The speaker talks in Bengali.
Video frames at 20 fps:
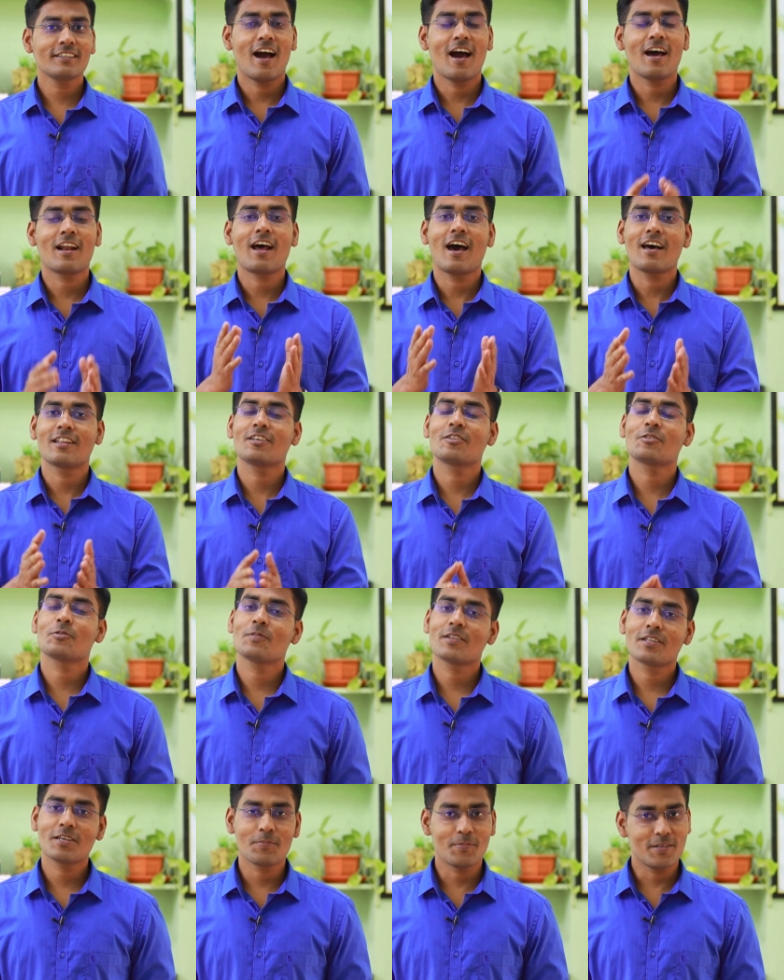আর হাতে
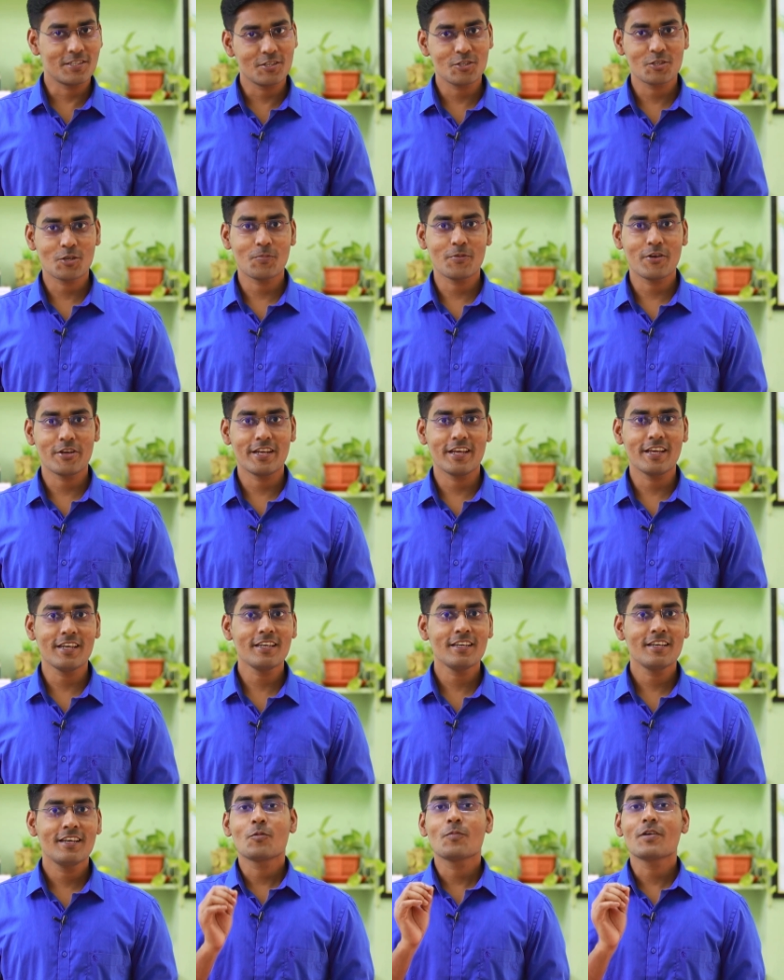তোমাদের বেশি সময় নেই
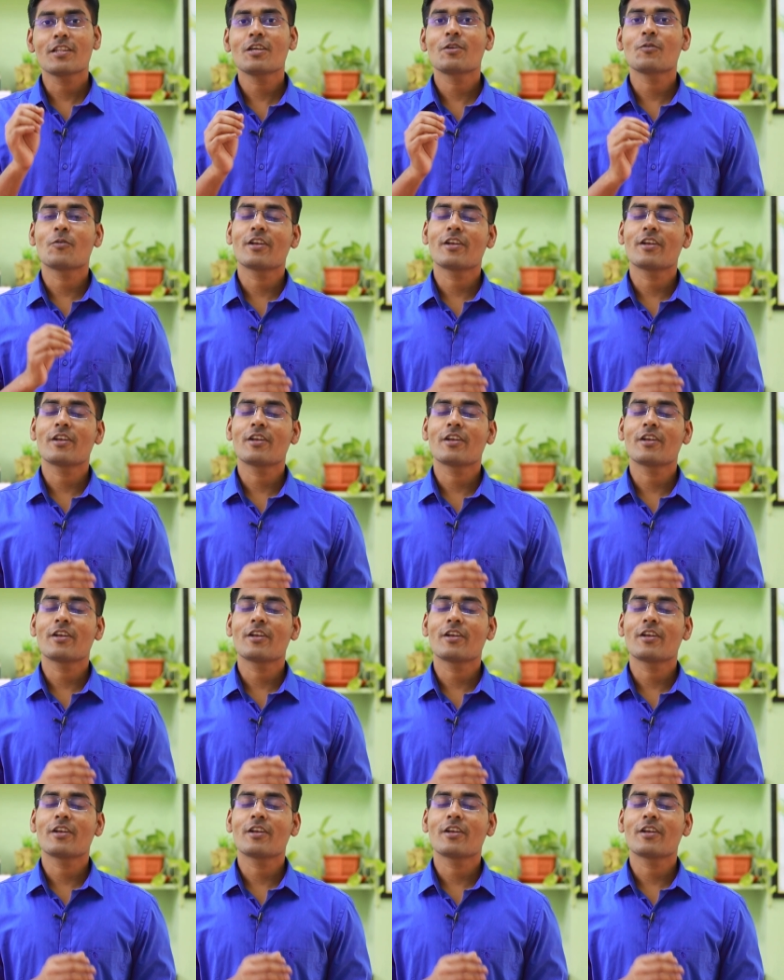তোমাদের